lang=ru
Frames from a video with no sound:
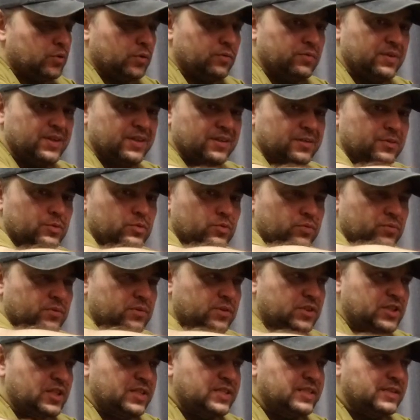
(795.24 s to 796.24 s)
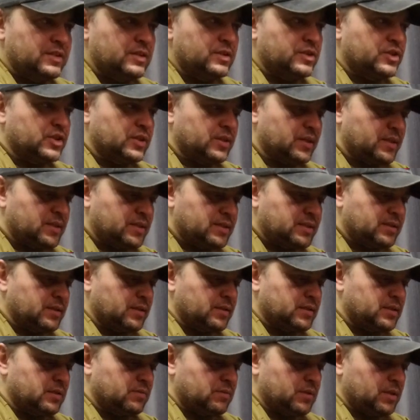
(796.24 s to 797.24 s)
то вы, ну, частично,
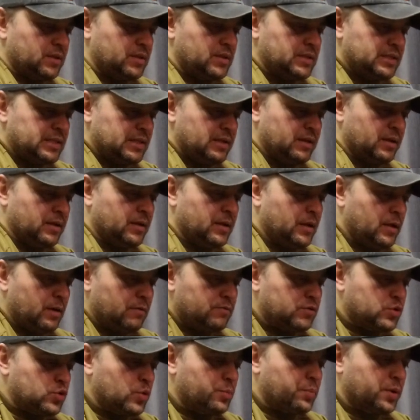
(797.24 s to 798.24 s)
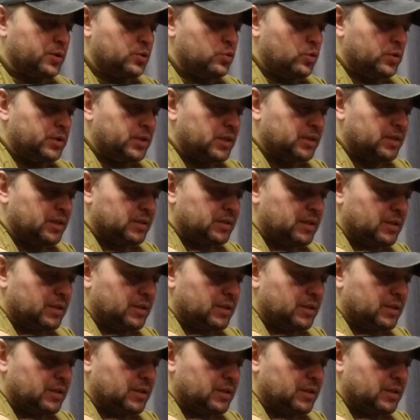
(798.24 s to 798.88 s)
естественно. Если все подогнано